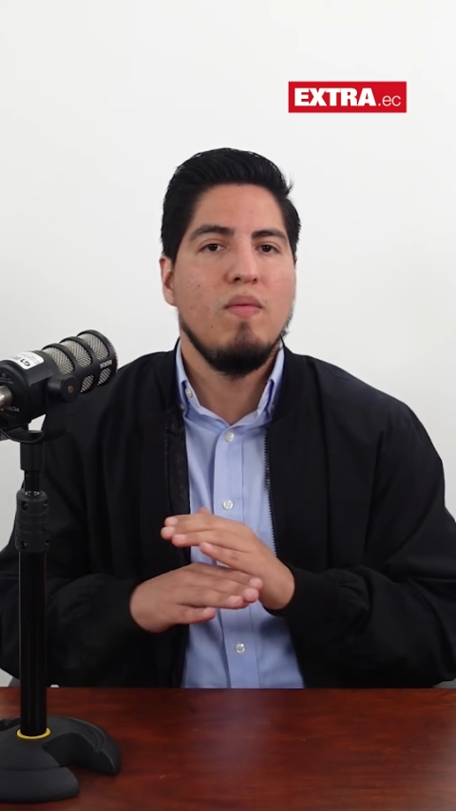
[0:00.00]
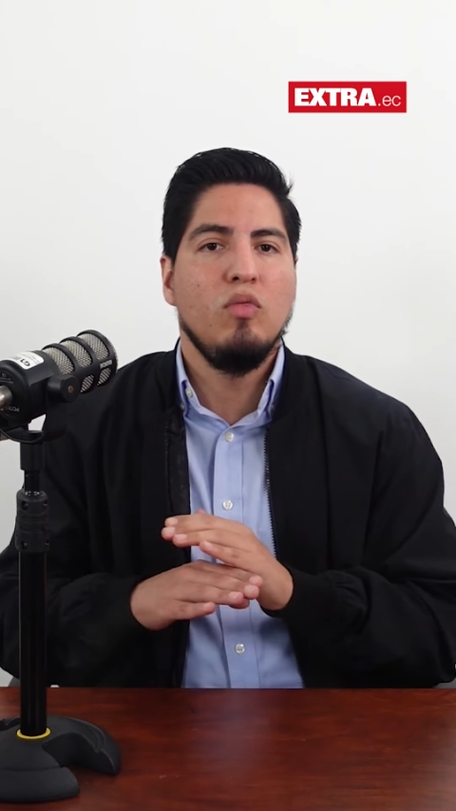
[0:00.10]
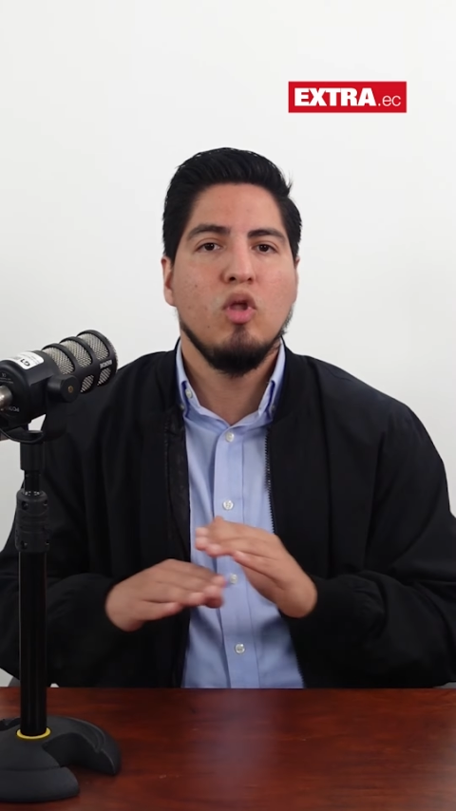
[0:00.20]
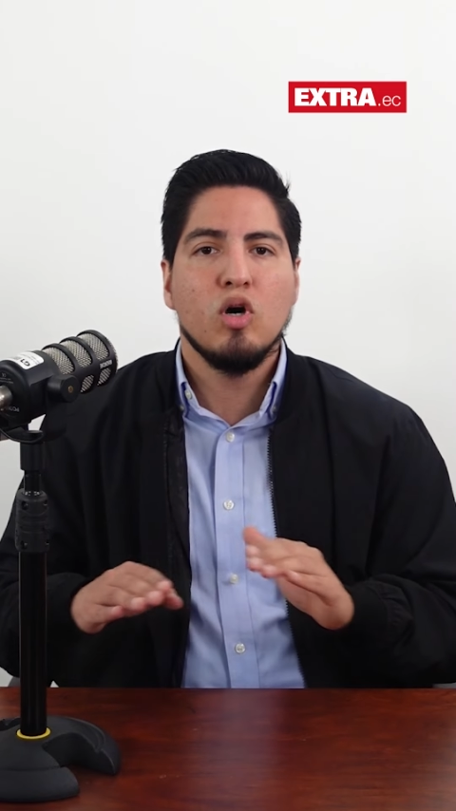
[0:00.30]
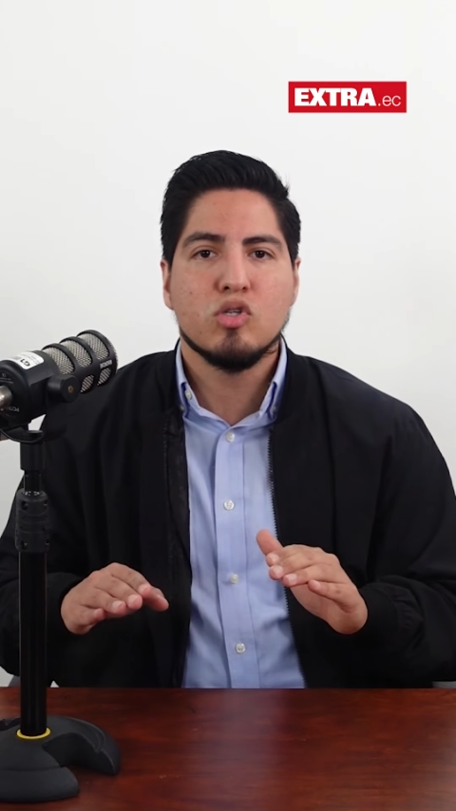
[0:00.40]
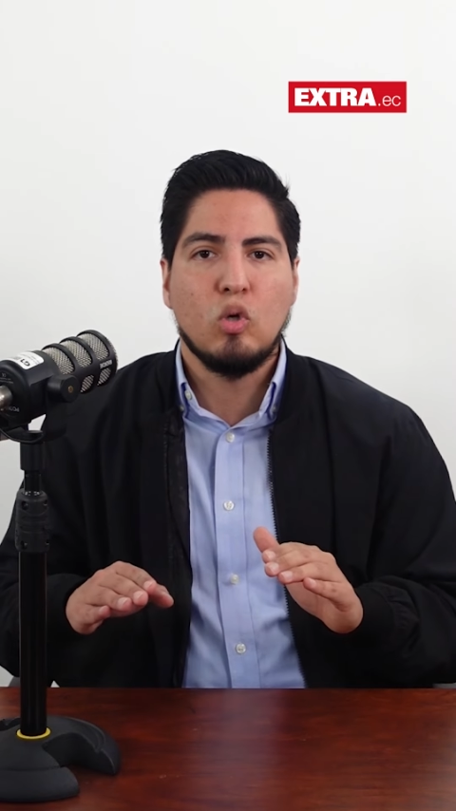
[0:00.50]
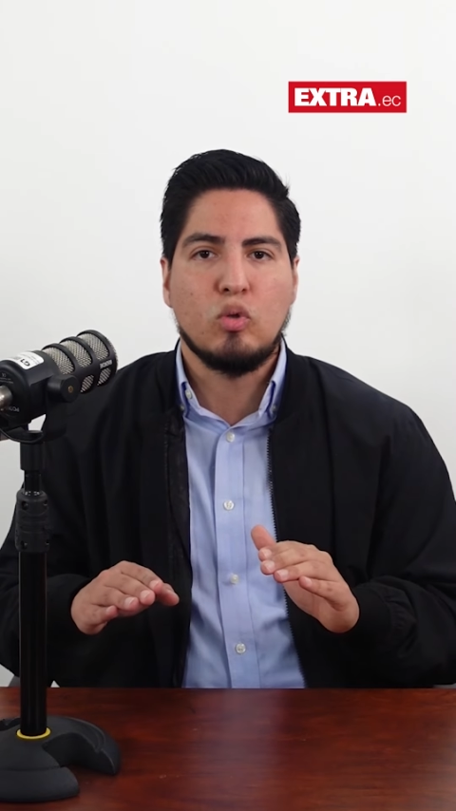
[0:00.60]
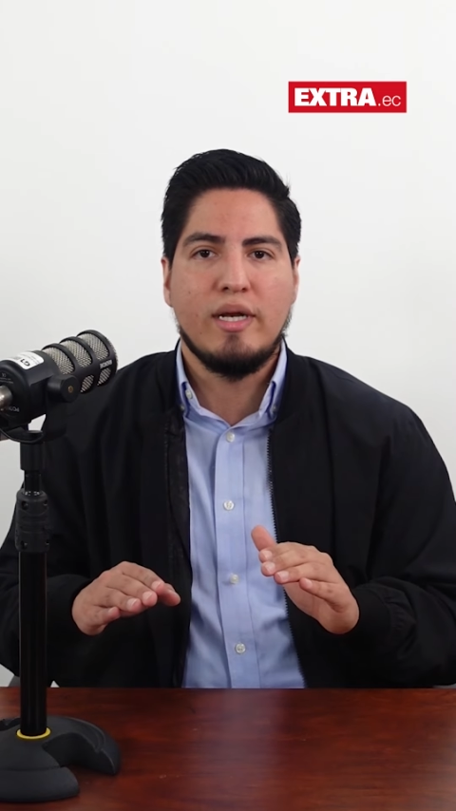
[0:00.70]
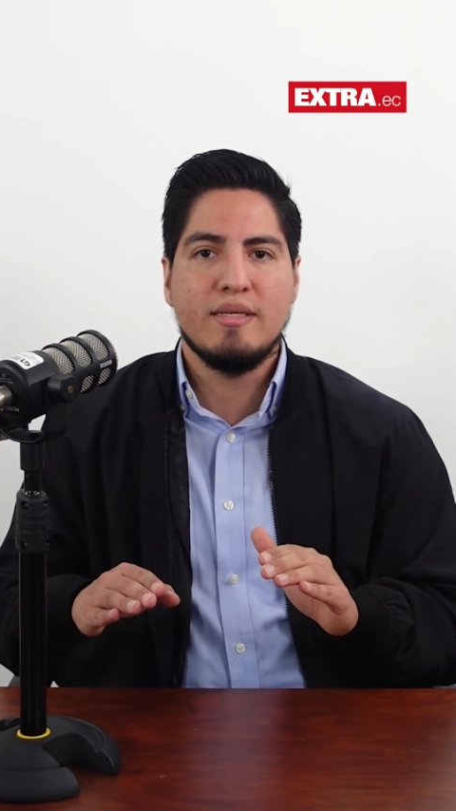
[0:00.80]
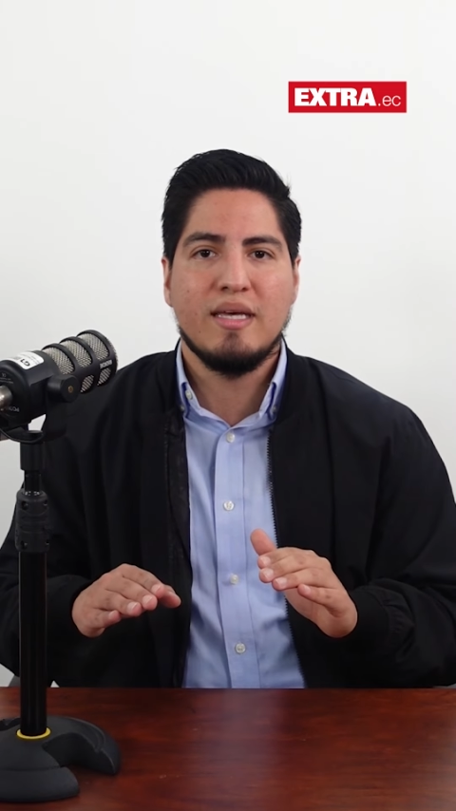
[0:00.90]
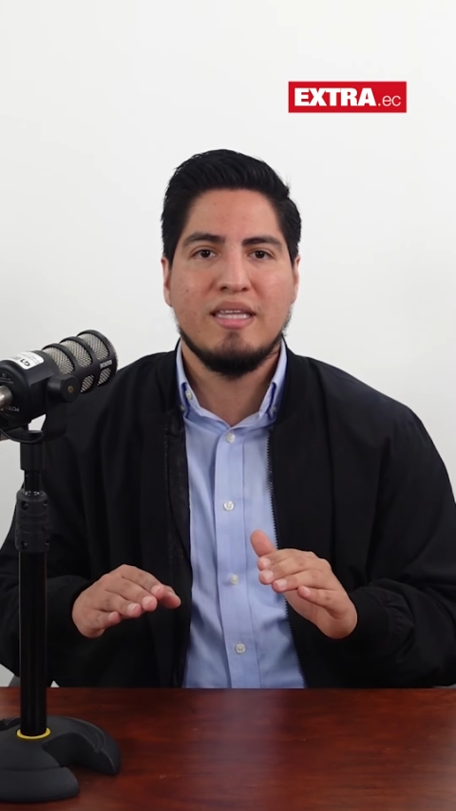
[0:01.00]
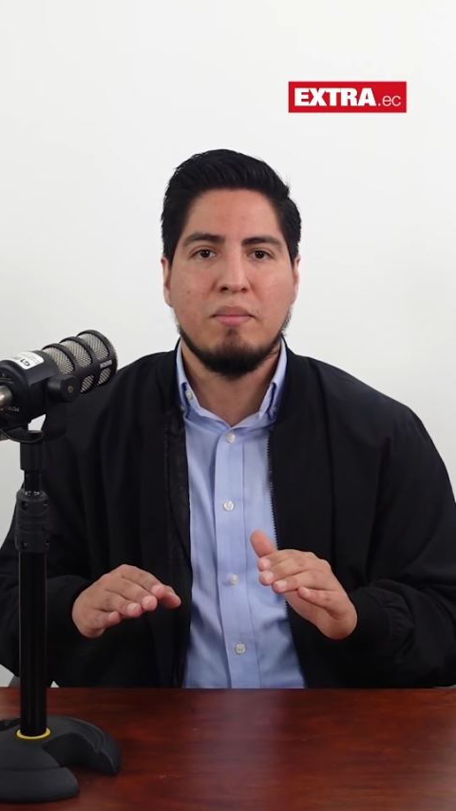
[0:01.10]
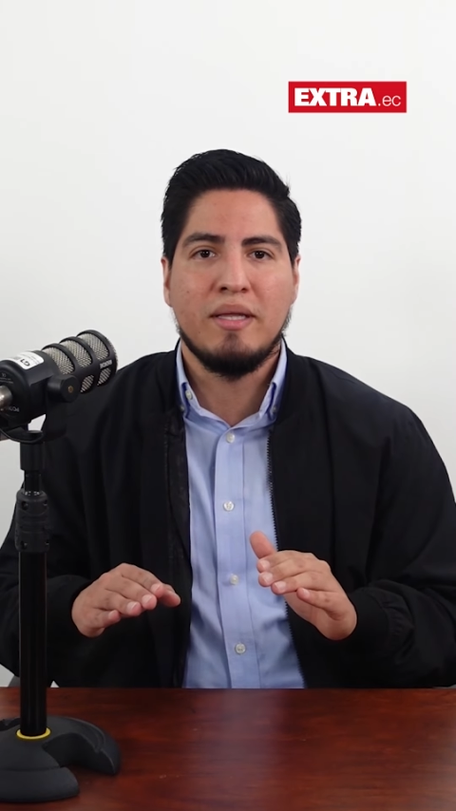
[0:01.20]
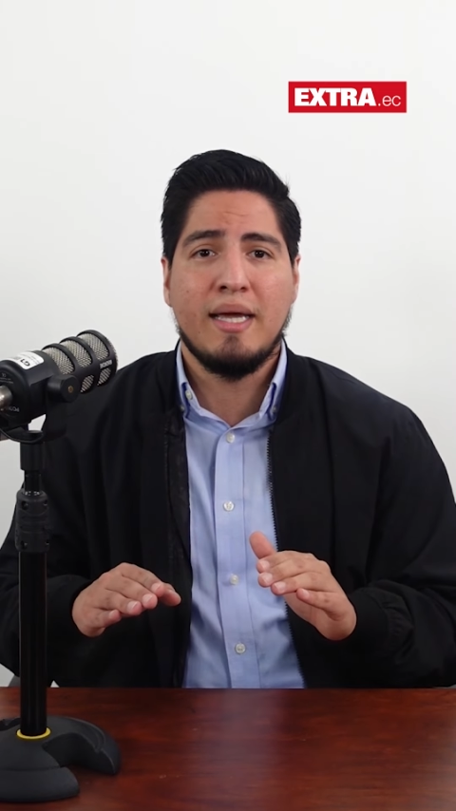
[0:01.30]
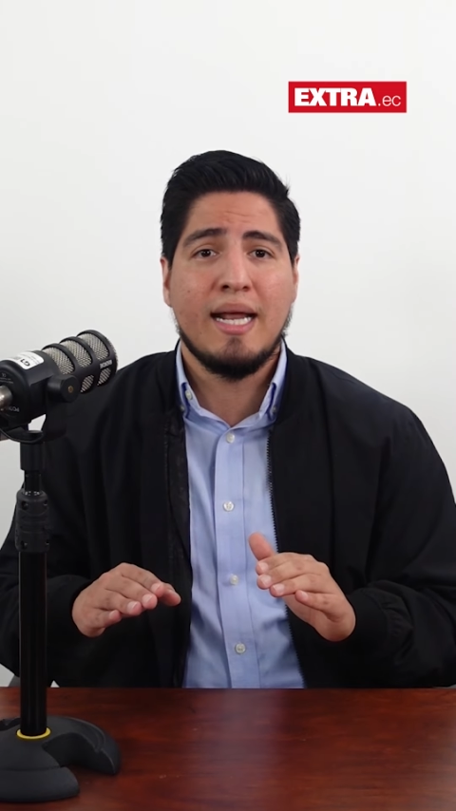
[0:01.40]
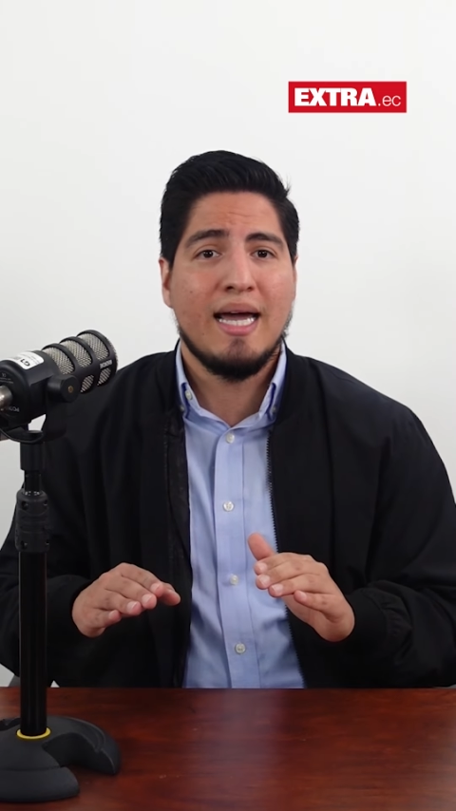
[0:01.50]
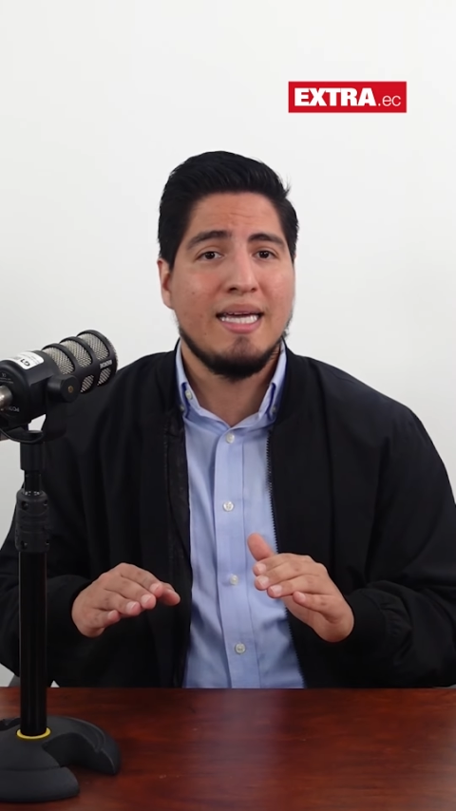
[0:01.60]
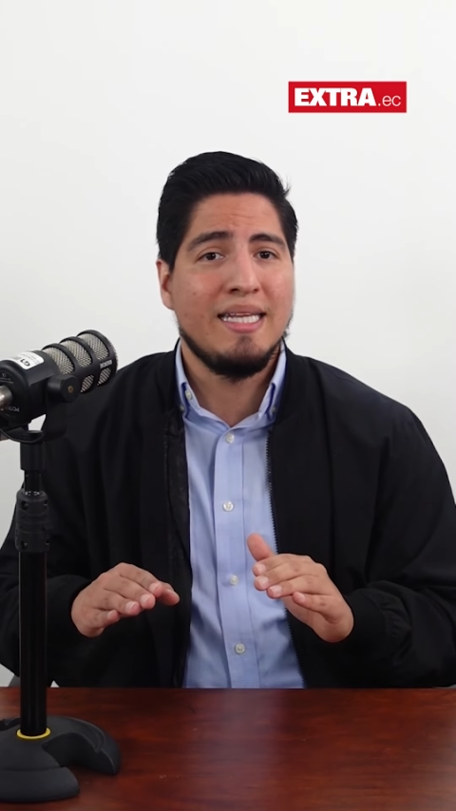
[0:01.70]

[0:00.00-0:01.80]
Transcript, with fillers: no se utilicen de manera